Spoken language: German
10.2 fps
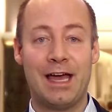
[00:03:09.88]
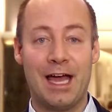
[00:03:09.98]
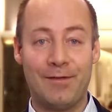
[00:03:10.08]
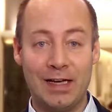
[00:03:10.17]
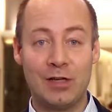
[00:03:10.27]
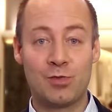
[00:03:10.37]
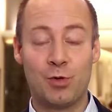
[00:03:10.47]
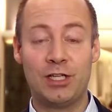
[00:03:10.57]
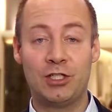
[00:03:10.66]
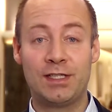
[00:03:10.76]

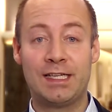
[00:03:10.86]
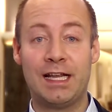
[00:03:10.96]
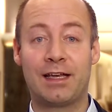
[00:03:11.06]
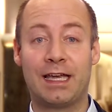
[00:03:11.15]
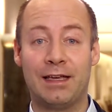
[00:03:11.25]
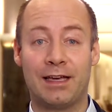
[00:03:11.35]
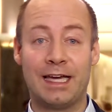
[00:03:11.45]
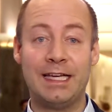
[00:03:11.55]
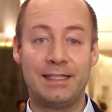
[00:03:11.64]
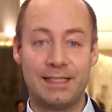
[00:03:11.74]
entwicklungspolitischen Ziele
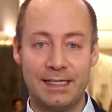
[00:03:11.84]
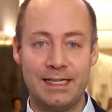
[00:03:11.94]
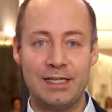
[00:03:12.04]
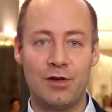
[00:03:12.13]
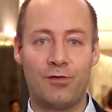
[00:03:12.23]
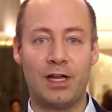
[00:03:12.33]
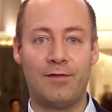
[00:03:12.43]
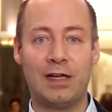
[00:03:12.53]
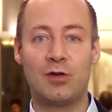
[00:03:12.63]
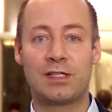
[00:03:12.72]
richten sich nicht nur für die
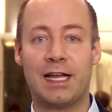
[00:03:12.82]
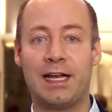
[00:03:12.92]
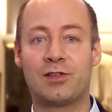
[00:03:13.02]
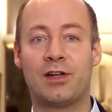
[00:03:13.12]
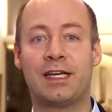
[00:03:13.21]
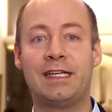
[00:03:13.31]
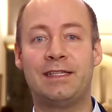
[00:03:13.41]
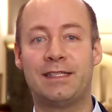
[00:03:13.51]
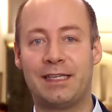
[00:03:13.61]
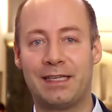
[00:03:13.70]
Entwicklungsländer, sondern
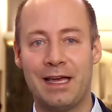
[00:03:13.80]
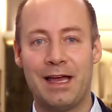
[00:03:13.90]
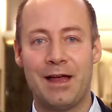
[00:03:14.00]
richten sich